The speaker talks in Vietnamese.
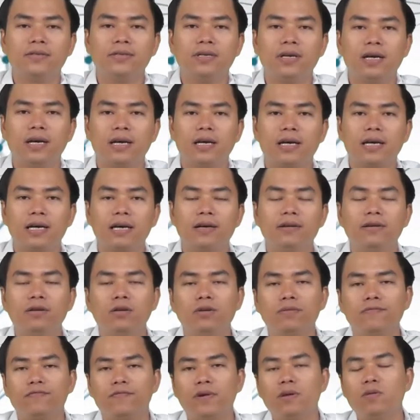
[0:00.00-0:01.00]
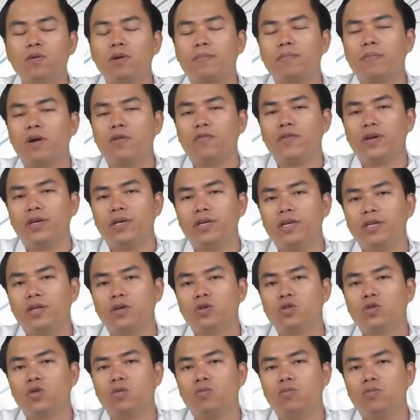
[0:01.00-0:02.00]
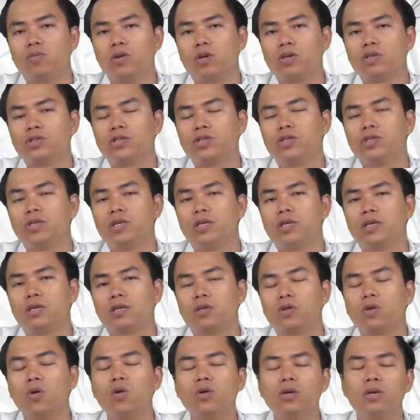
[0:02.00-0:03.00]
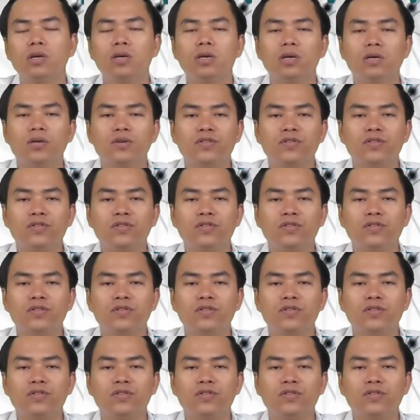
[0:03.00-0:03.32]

à, cái pháp luật bảo vệ người tiêu dùng nó chưa được tốt